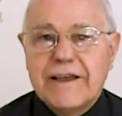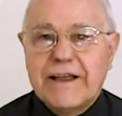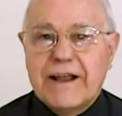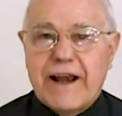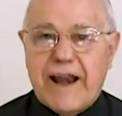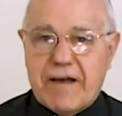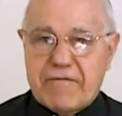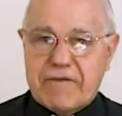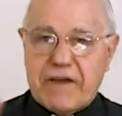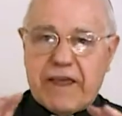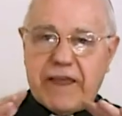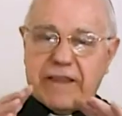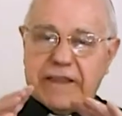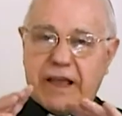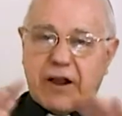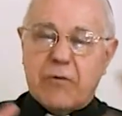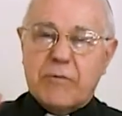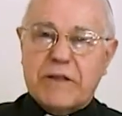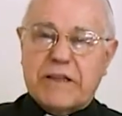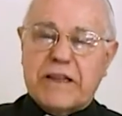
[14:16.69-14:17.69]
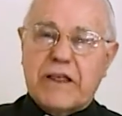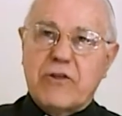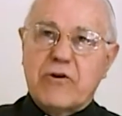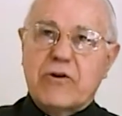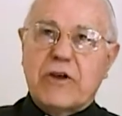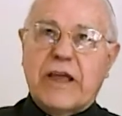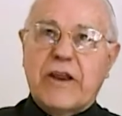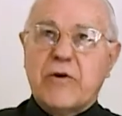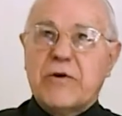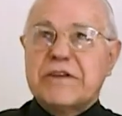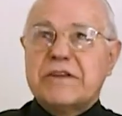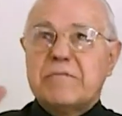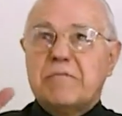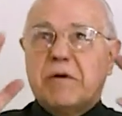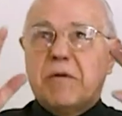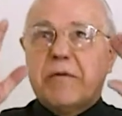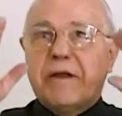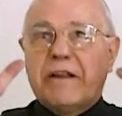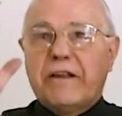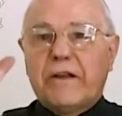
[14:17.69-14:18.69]
La fe, ya he comentado, que no es
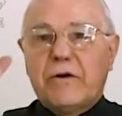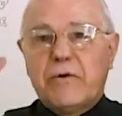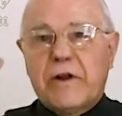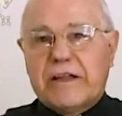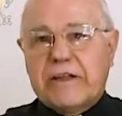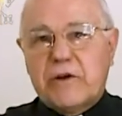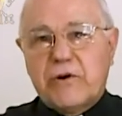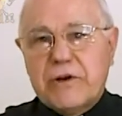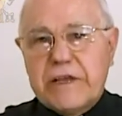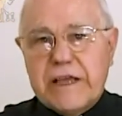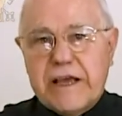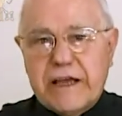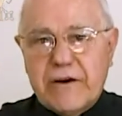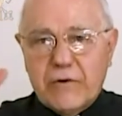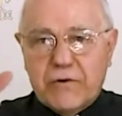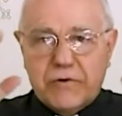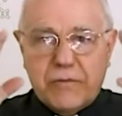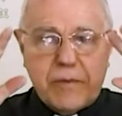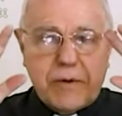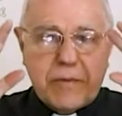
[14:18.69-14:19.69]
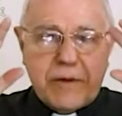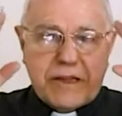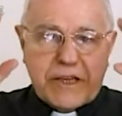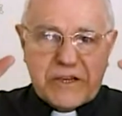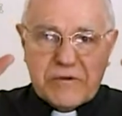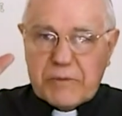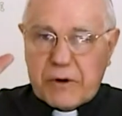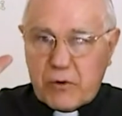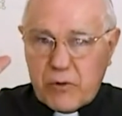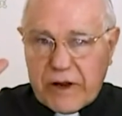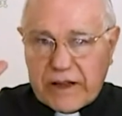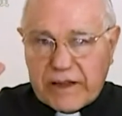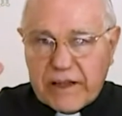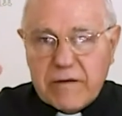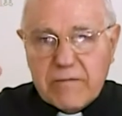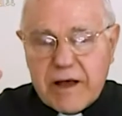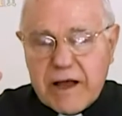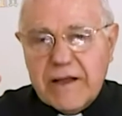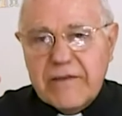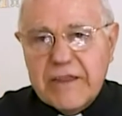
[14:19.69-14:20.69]
simplemente una teoría, no es simplemente
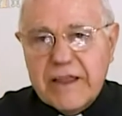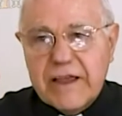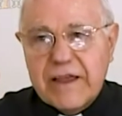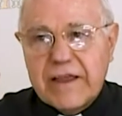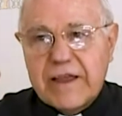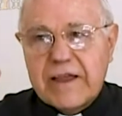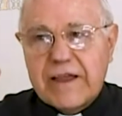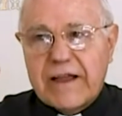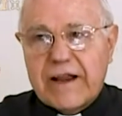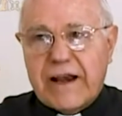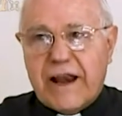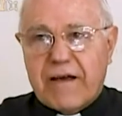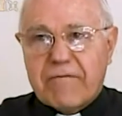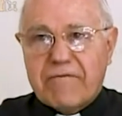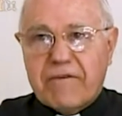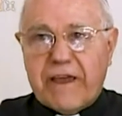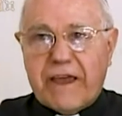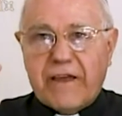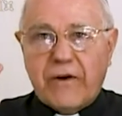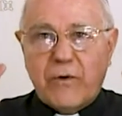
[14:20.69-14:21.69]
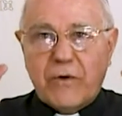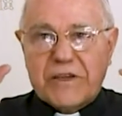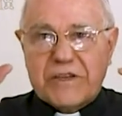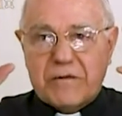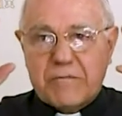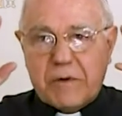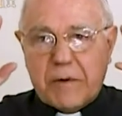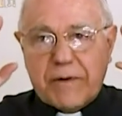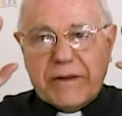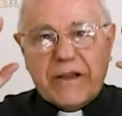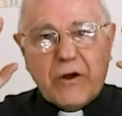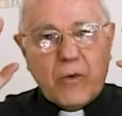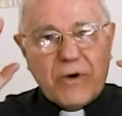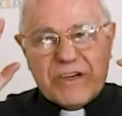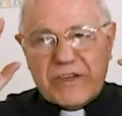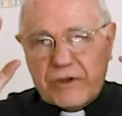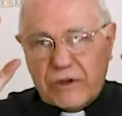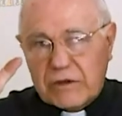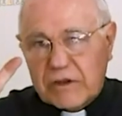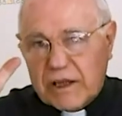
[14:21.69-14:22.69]
especulativa, la fe no es simplemente
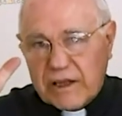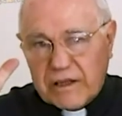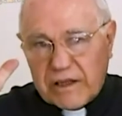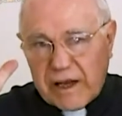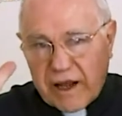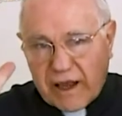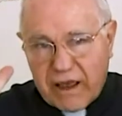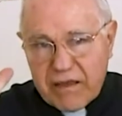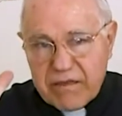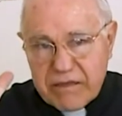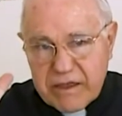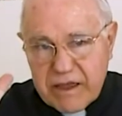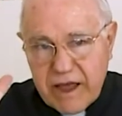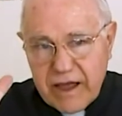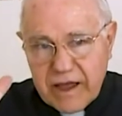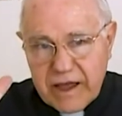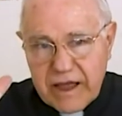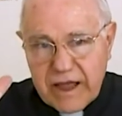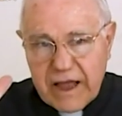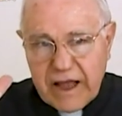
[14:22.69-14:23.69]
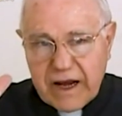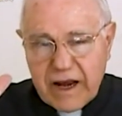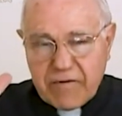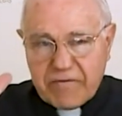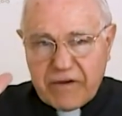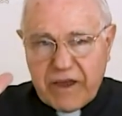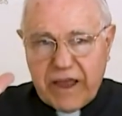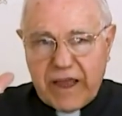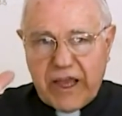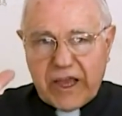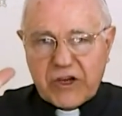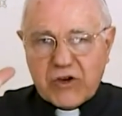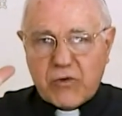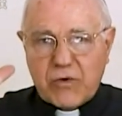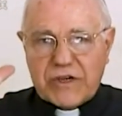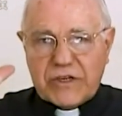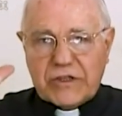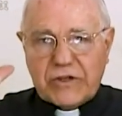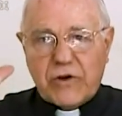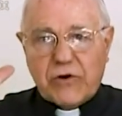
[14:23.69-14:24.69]
cuestión de inteligencia, la fe es
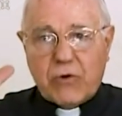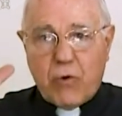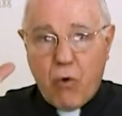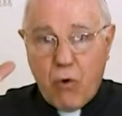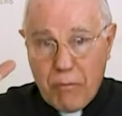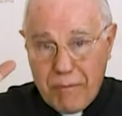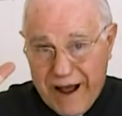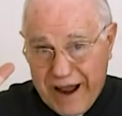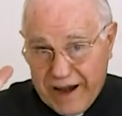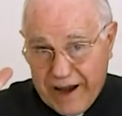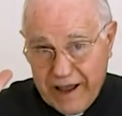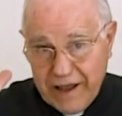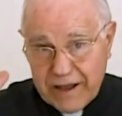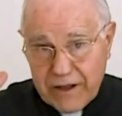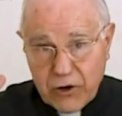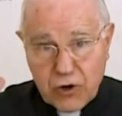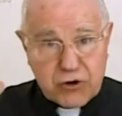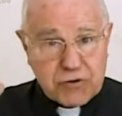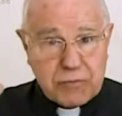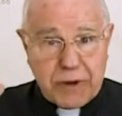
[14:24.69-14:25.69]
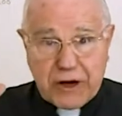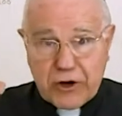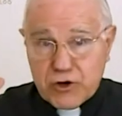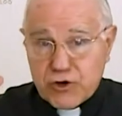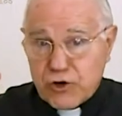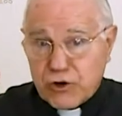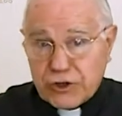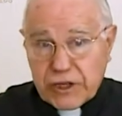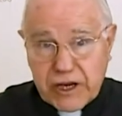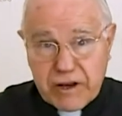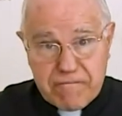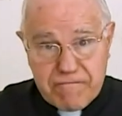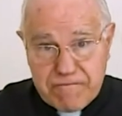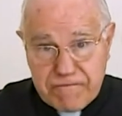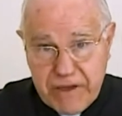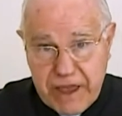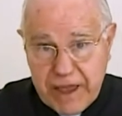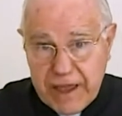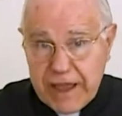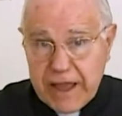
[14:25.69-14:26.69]
cuestión humana. Los perros no tienen
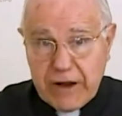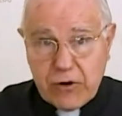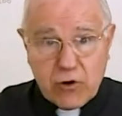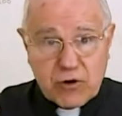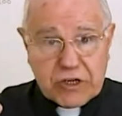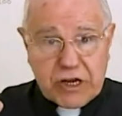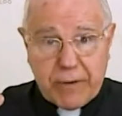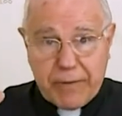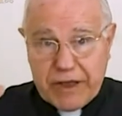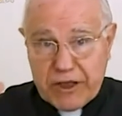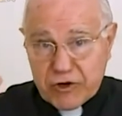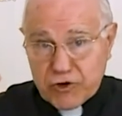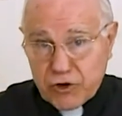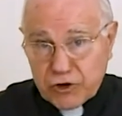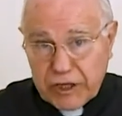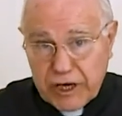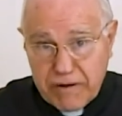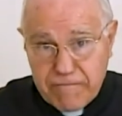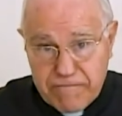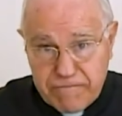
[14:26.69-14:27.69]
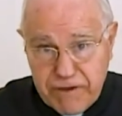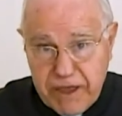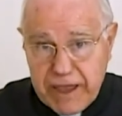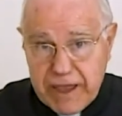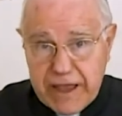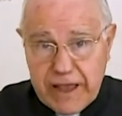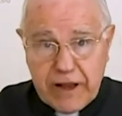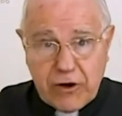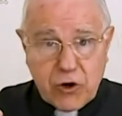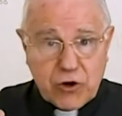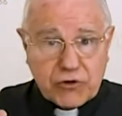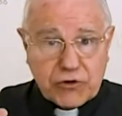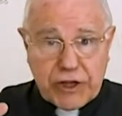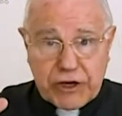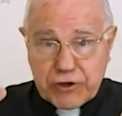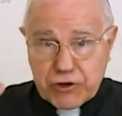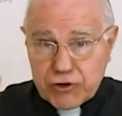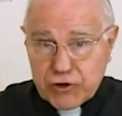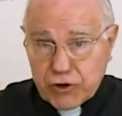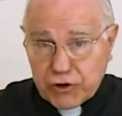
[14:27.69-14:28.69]
fe, los caballos no tienen fe, los
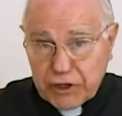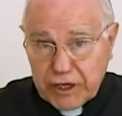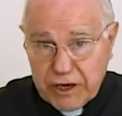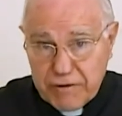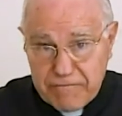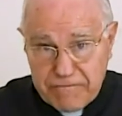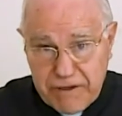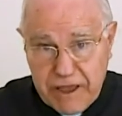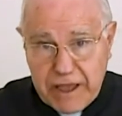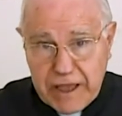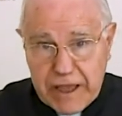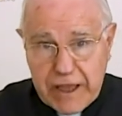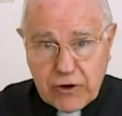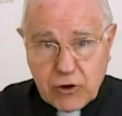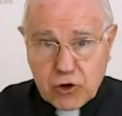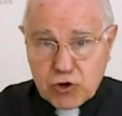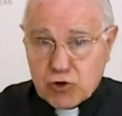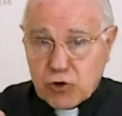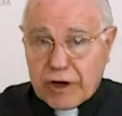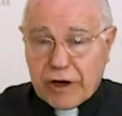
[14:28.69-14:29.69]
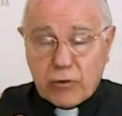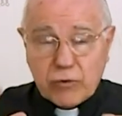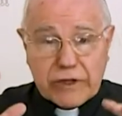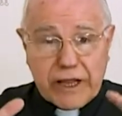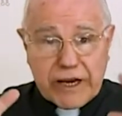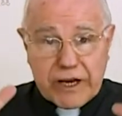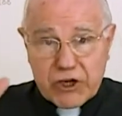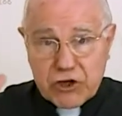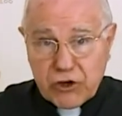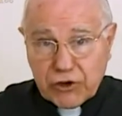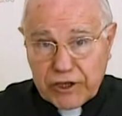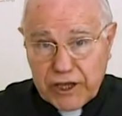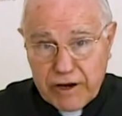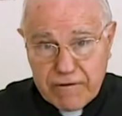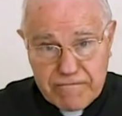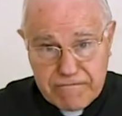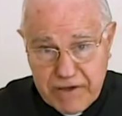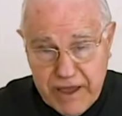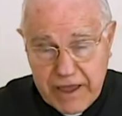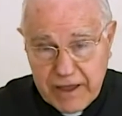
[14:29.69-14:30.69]
cerdos no tienen fe, los orangutanes no
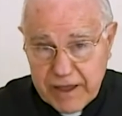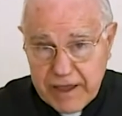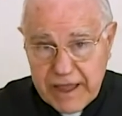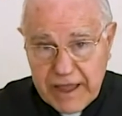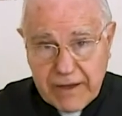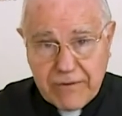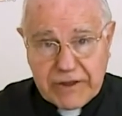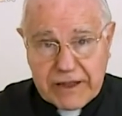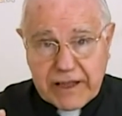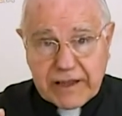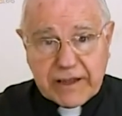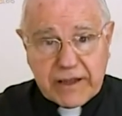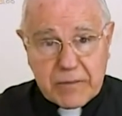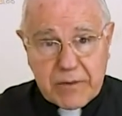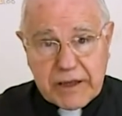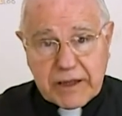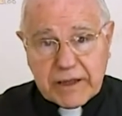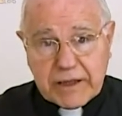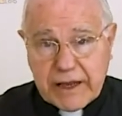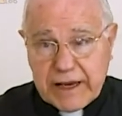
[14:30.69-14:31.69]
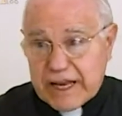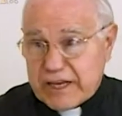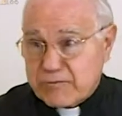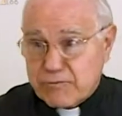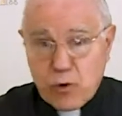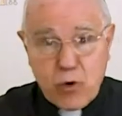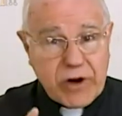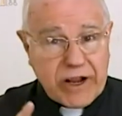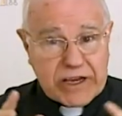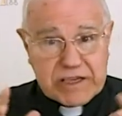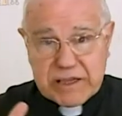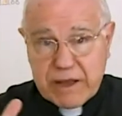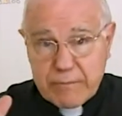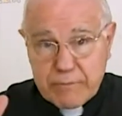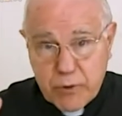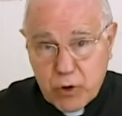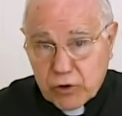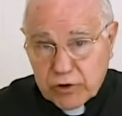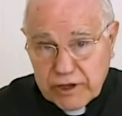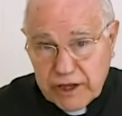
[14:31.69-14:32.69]
tienen fe, evidentemente, las pulgas
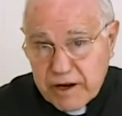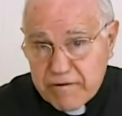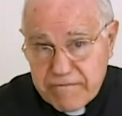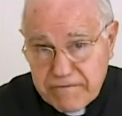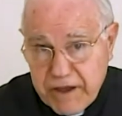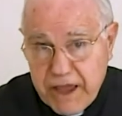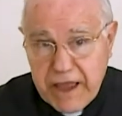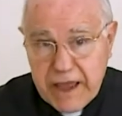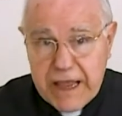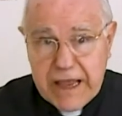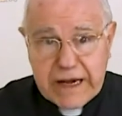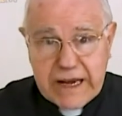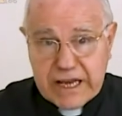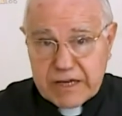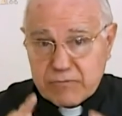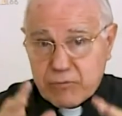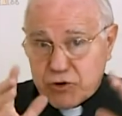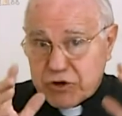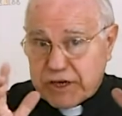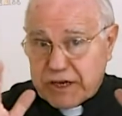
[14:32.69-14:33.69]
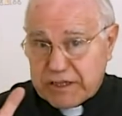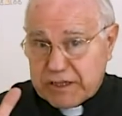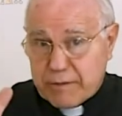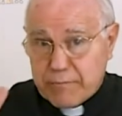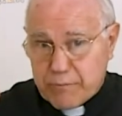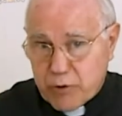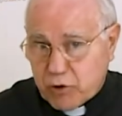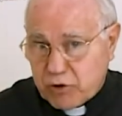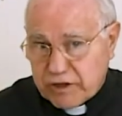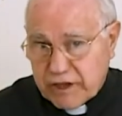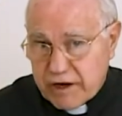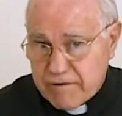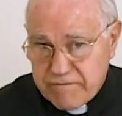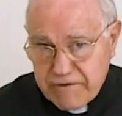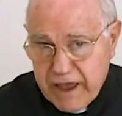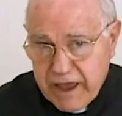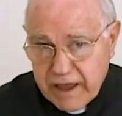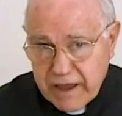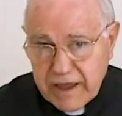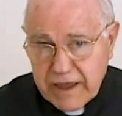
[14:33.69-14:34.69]
tampoco tienen fe, las moscas tampoco tienen
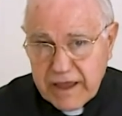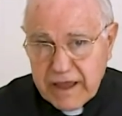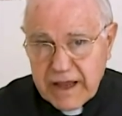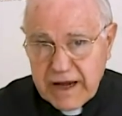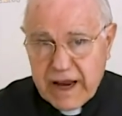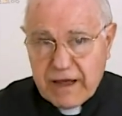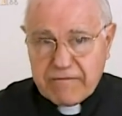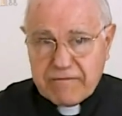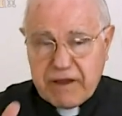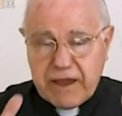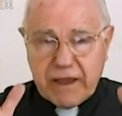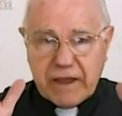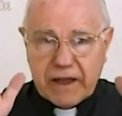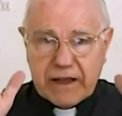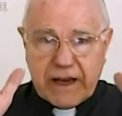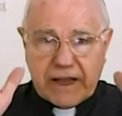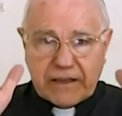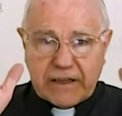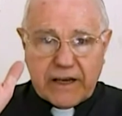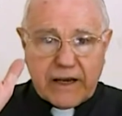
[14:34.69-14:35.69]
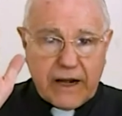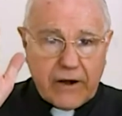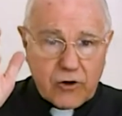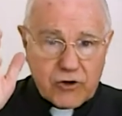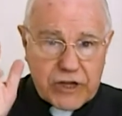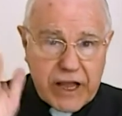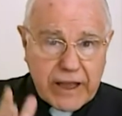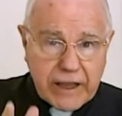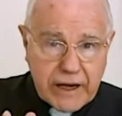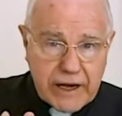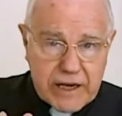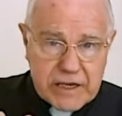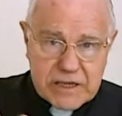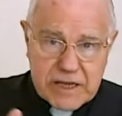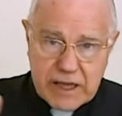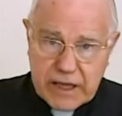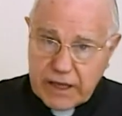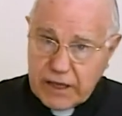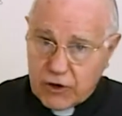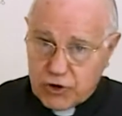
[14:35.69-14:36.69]
fe. La fe la tienen los ángeles
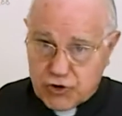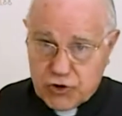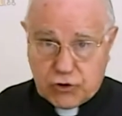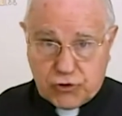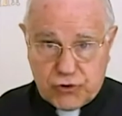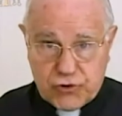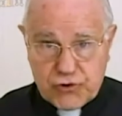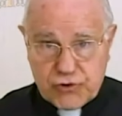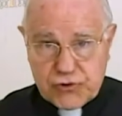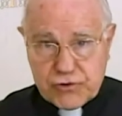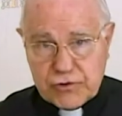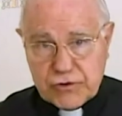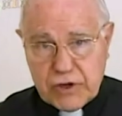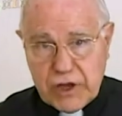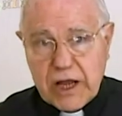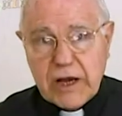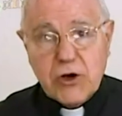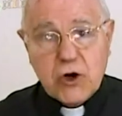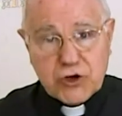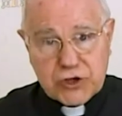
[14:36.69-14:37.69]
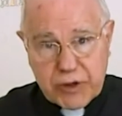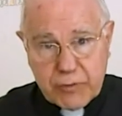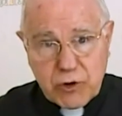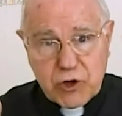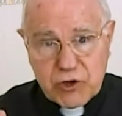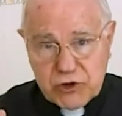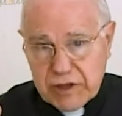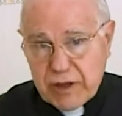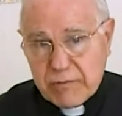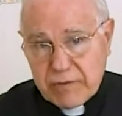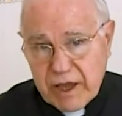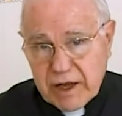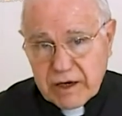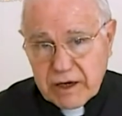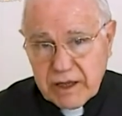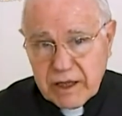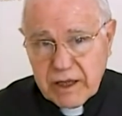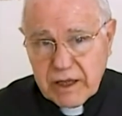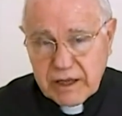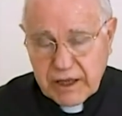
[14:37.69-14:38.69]
y nosotros. Los demonios también,
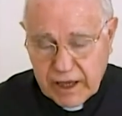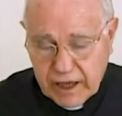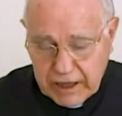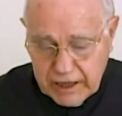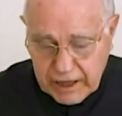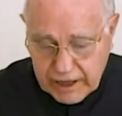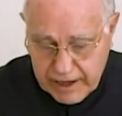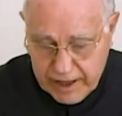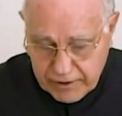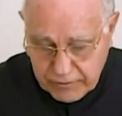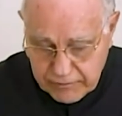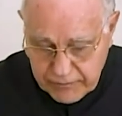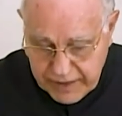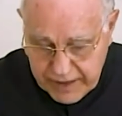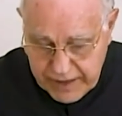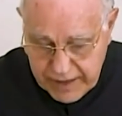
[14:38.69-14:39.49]
que quede claro.